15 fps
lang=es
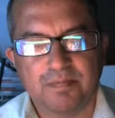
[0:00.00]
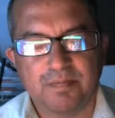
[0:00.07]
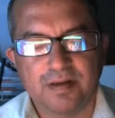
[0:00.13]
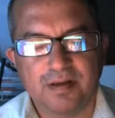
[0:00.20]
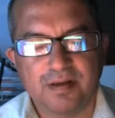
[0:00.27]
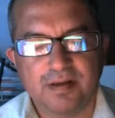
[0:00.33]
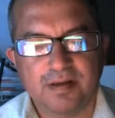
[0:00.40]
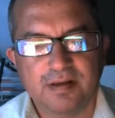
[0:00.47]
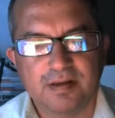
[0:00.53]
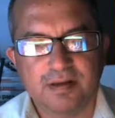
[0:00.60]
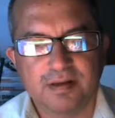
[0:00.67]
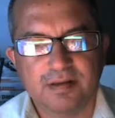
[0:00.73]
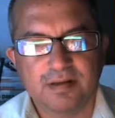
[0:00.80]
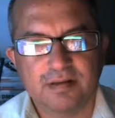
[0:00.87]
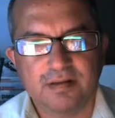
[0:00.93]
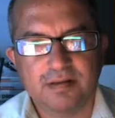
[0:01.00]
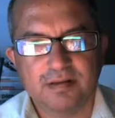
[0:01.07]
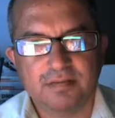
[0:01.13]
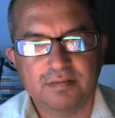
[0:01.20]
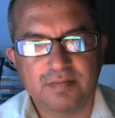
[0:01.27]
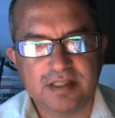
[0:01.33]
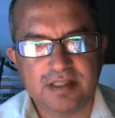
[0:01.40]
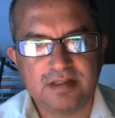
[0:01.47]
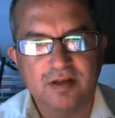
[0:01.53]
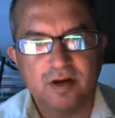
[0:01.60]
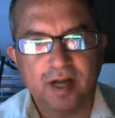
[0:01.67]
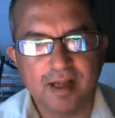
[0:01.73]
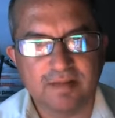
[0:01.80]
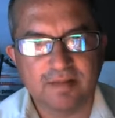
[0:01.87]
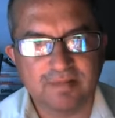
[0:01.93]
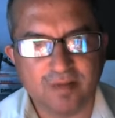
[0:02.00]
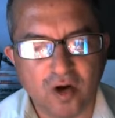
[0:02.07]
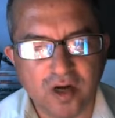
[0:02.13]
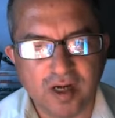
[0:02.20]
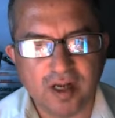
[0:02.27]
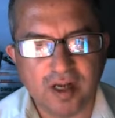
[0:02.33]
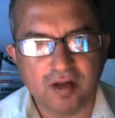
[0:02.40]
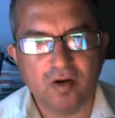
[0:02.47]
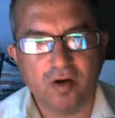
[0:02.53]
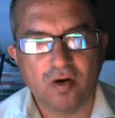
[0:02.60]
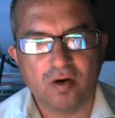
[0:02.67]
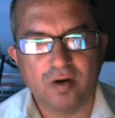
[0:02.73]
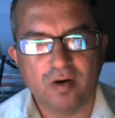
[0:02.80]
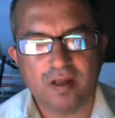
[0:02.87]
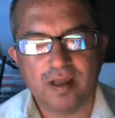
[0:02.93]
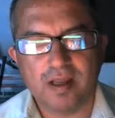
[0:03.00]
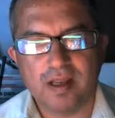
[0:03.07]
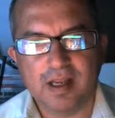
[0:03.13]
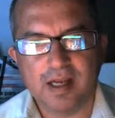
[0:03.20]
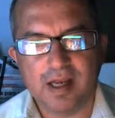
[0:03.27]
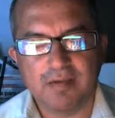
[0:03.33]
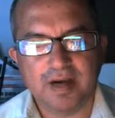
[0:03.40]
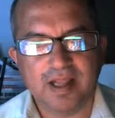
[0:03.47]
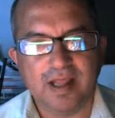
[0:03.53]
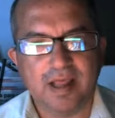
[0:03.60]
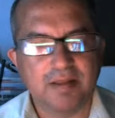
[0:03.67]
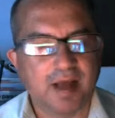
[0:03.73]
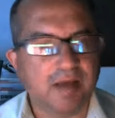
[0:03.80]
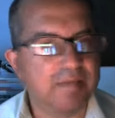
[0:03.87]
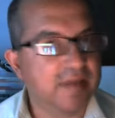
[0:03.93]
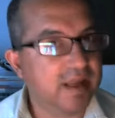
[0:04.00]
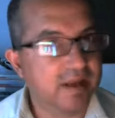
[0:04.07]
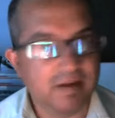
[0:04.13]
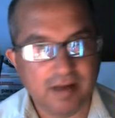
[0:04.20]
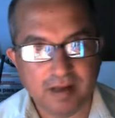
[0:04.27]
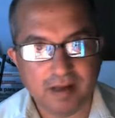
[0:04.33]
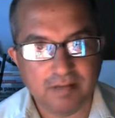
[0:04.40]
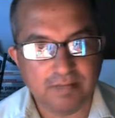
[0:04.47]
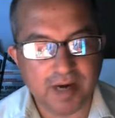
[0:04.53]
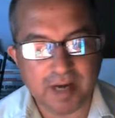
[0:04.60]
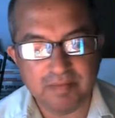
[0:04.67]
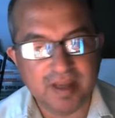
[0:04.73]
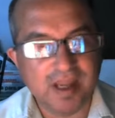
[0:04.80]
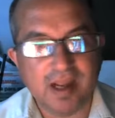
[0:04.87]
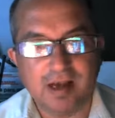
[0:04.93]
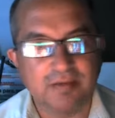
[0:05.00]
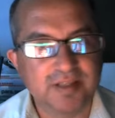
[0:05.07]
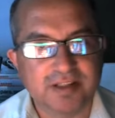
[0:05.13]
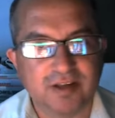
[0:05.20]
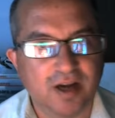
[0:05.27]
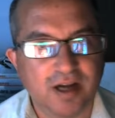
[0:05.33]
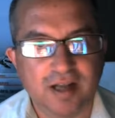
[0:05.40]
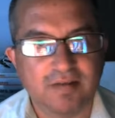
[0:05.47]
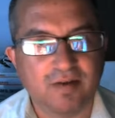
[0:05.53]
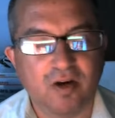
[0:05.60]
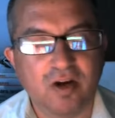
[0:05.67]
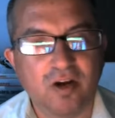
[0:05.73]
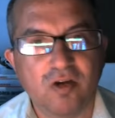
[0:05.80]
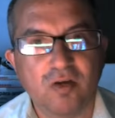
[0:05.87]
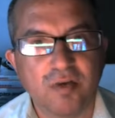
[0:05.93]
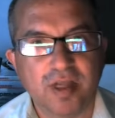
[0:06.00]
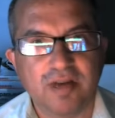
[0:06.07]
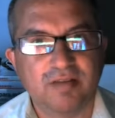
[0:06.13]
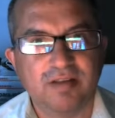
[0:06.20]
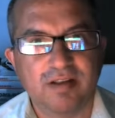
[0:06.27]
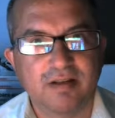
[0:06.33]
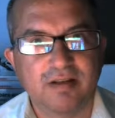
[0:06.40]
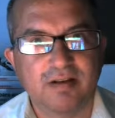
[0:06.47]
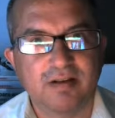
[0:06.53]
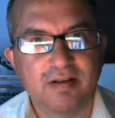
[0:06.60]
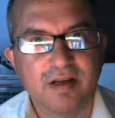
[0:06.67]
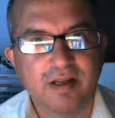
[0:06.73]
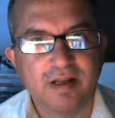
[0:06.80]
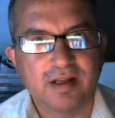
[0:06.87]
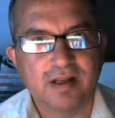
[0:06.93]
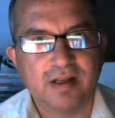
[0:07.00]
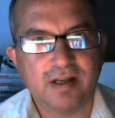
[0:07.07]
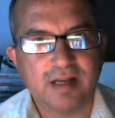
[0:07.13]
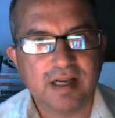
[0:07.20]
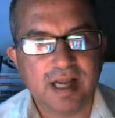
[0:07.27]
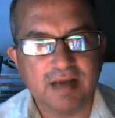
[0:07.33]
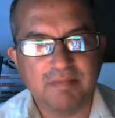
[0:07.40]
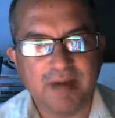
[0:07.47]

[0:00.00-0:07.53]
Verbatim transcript: eh, visor electrónico y la verdad a mí para mí el visor electrónico hubiera sido la